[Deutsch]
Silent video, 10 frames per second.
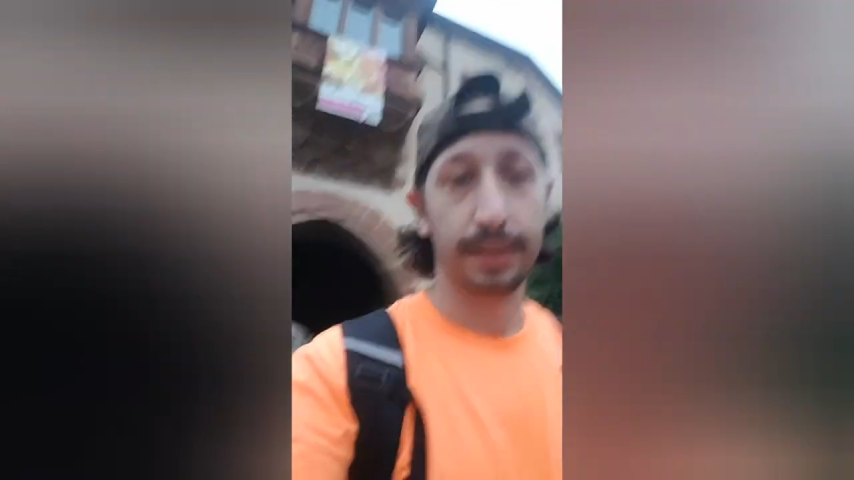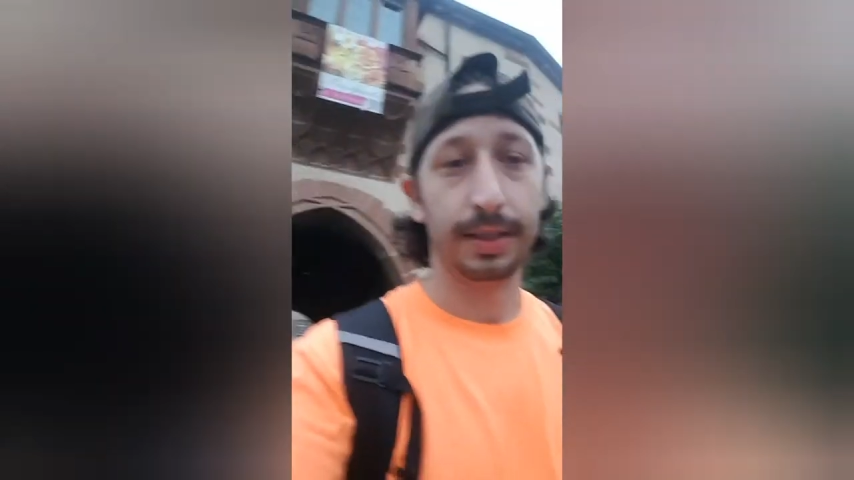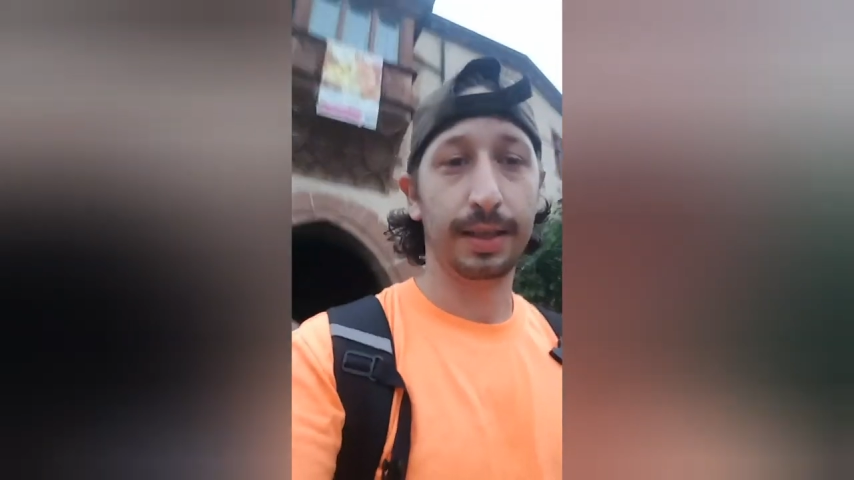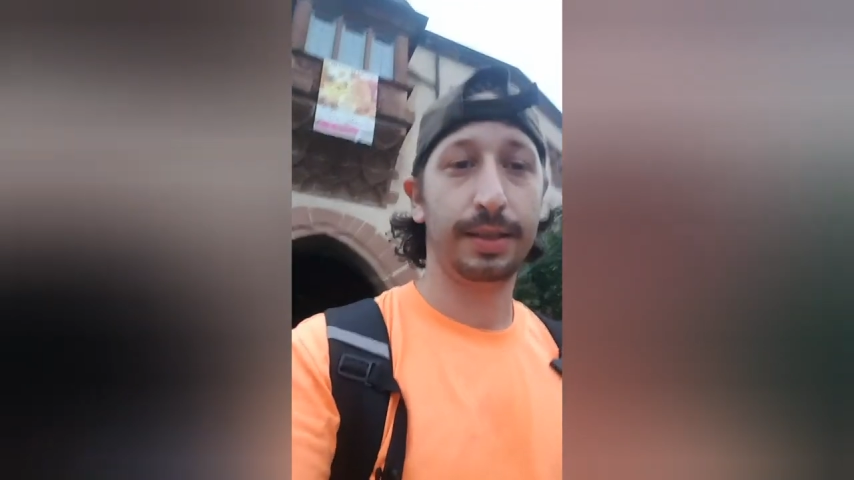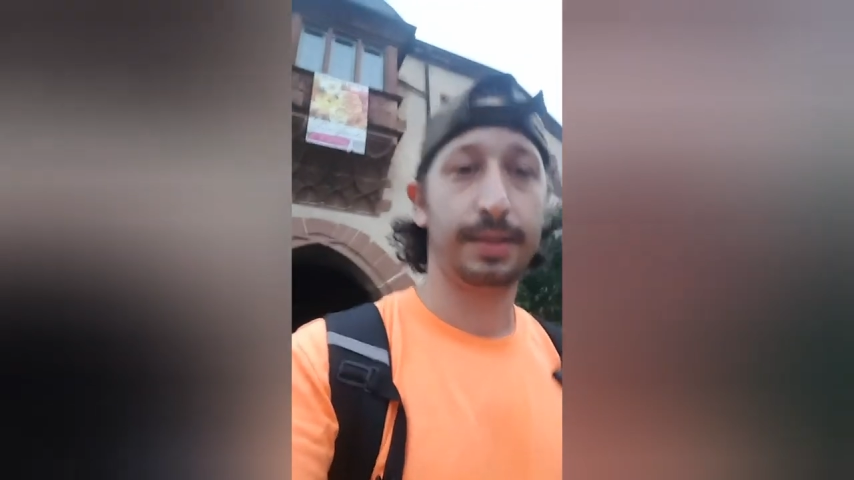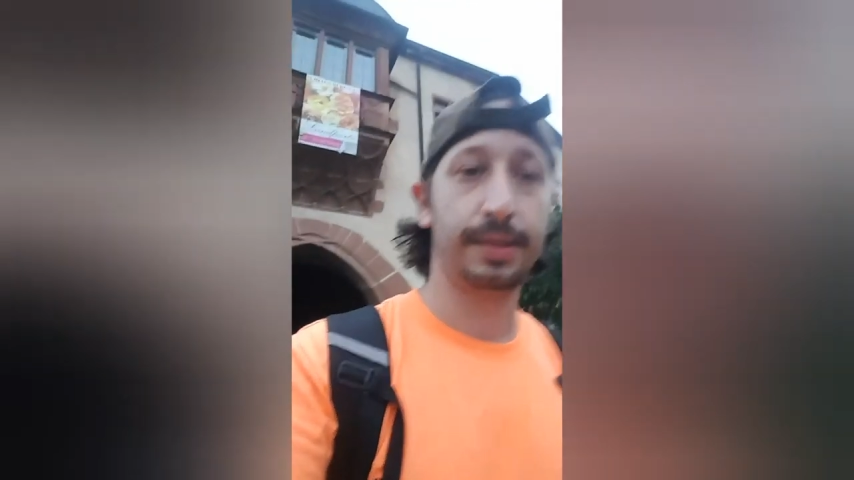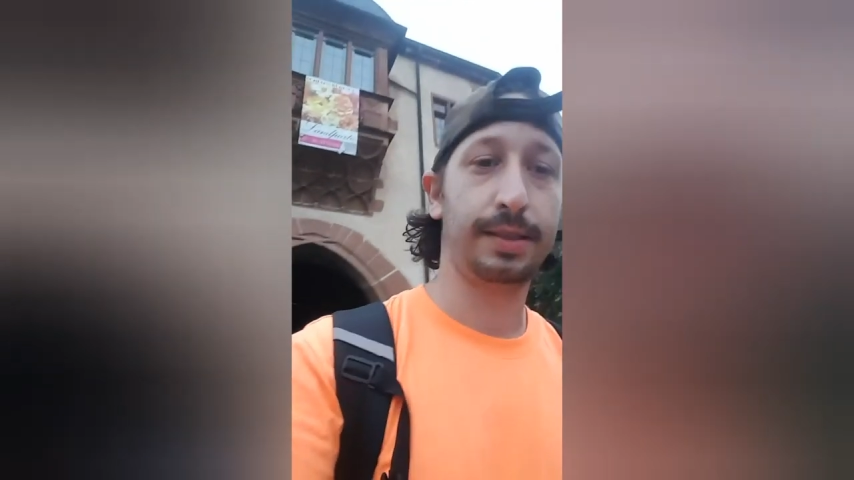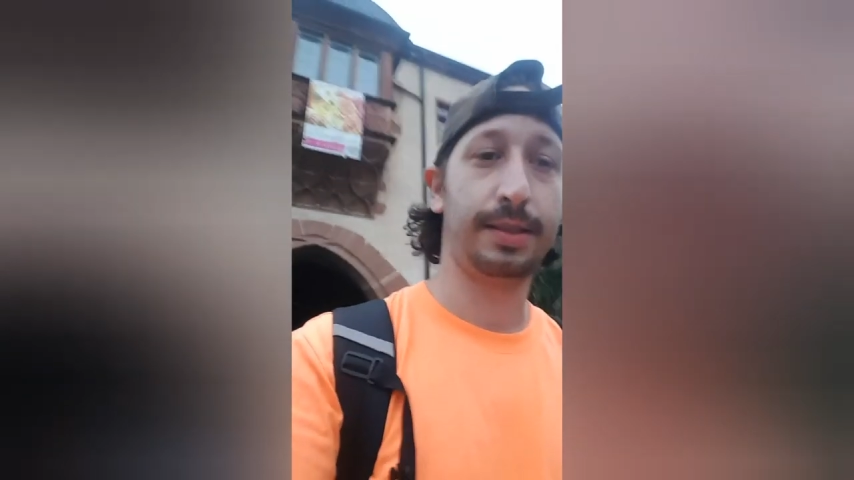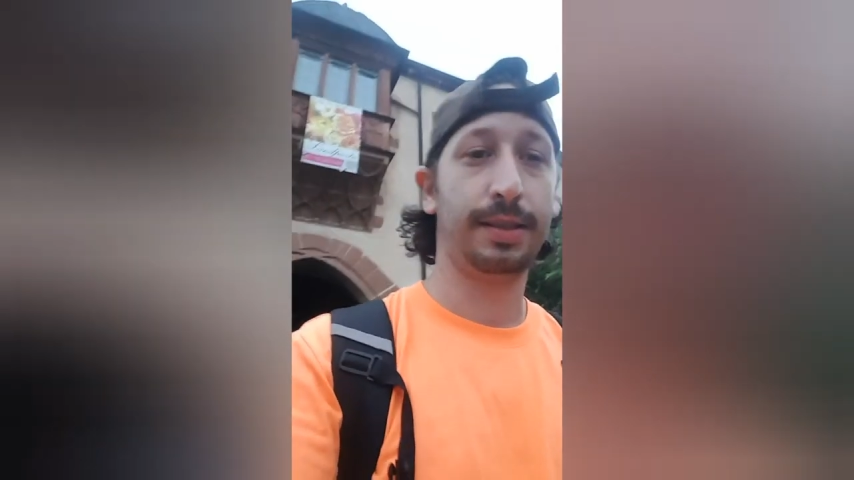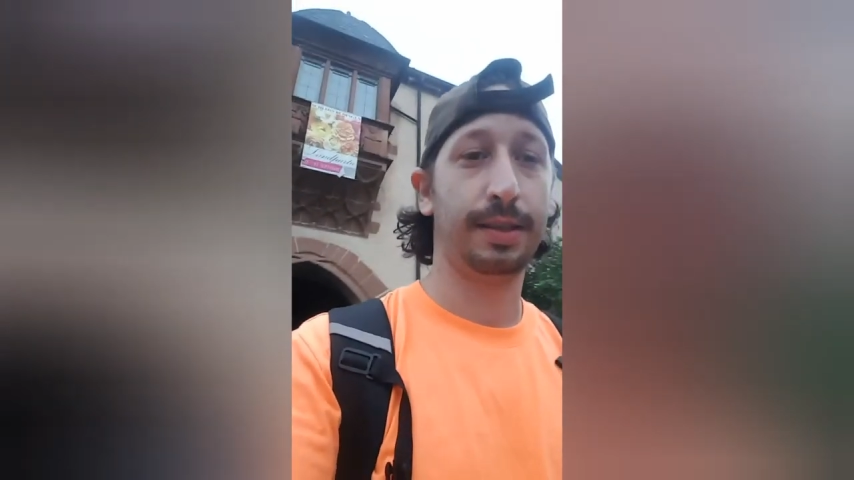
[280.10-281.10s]

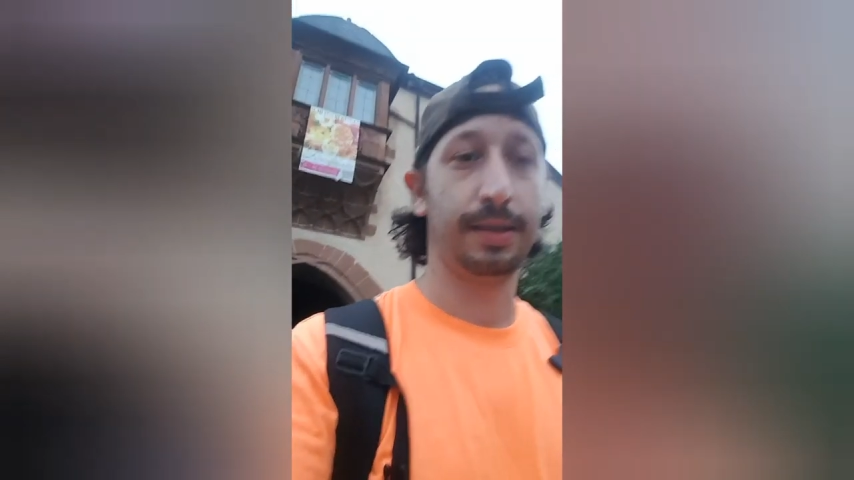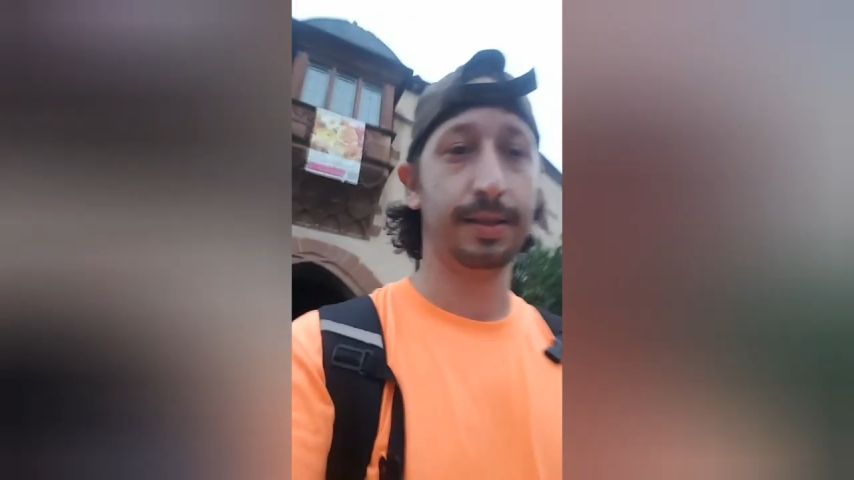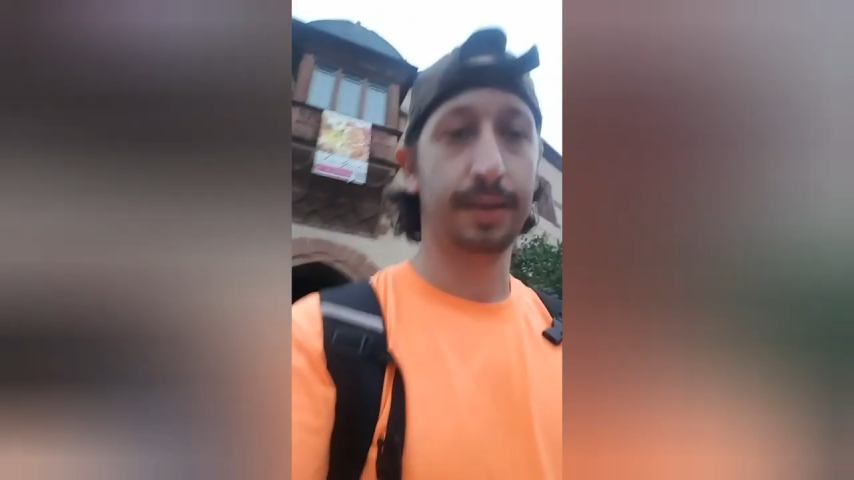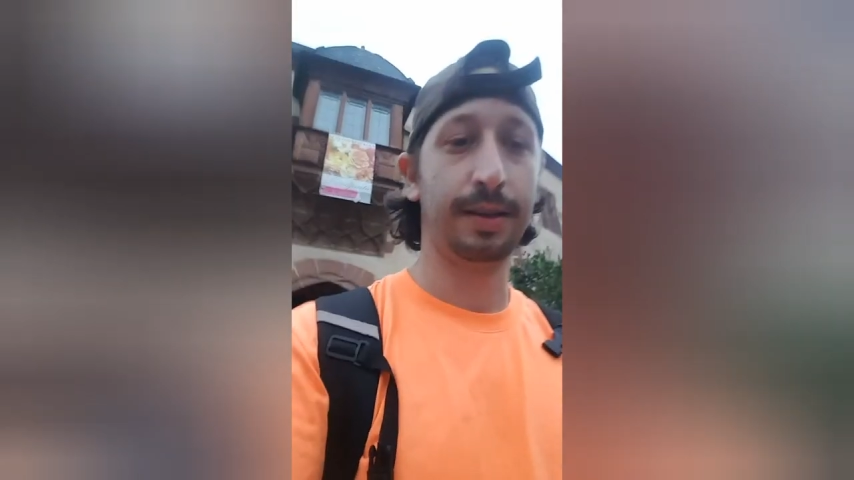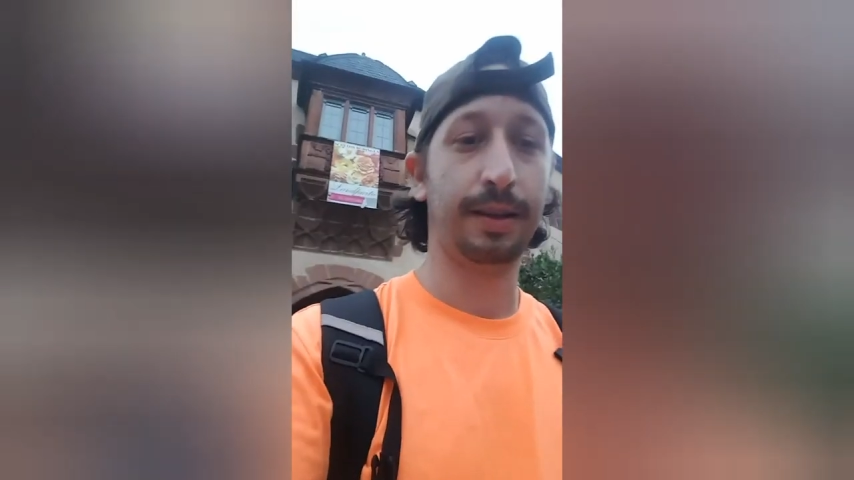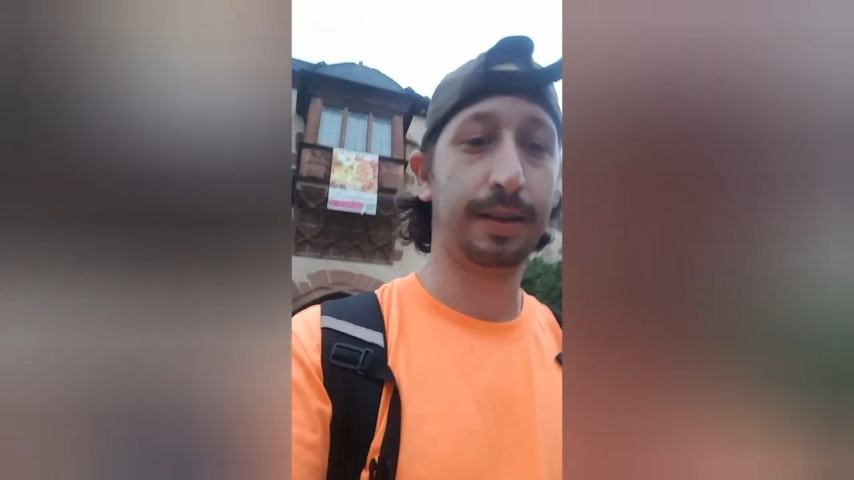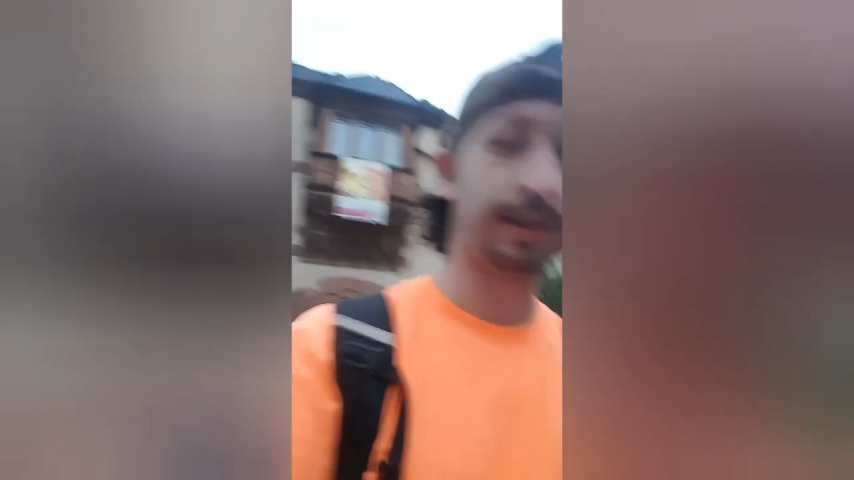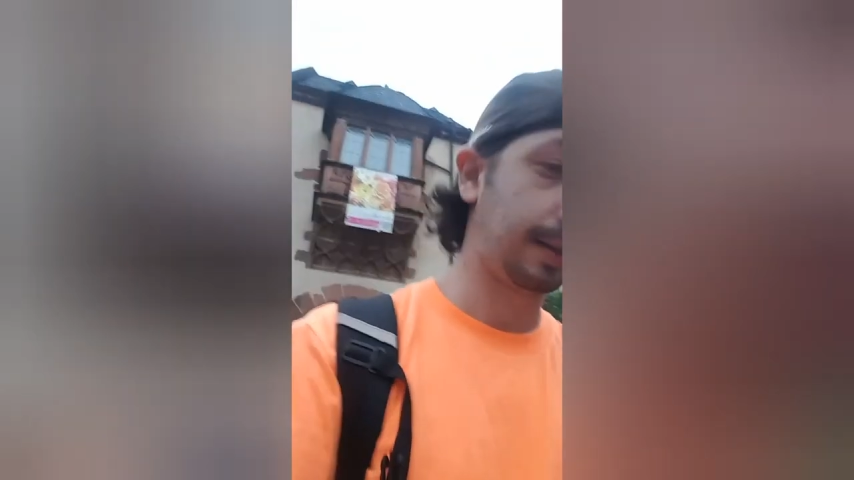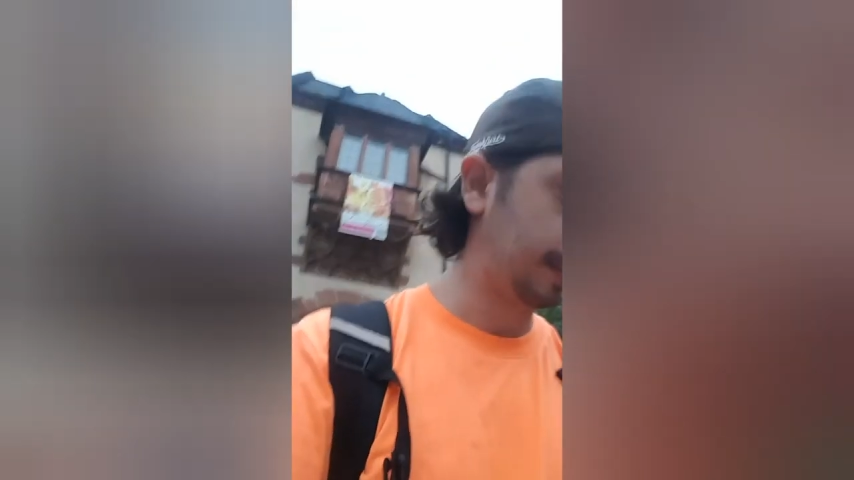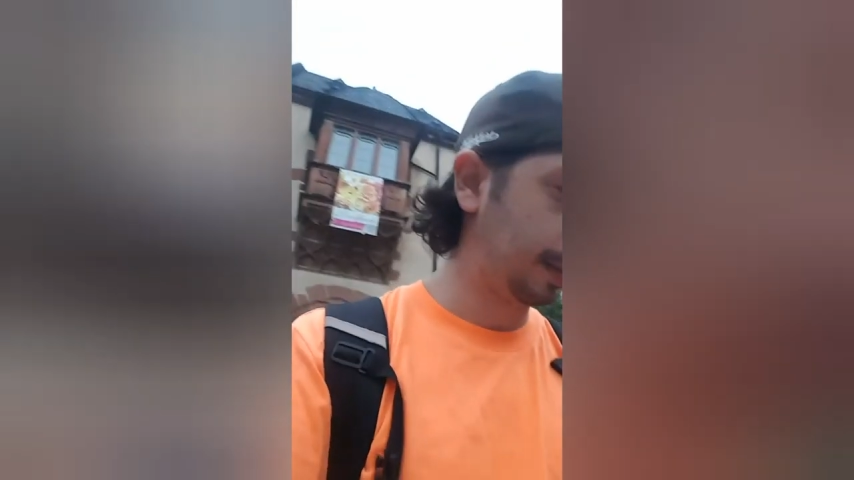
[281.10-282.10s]
Jetzt, nach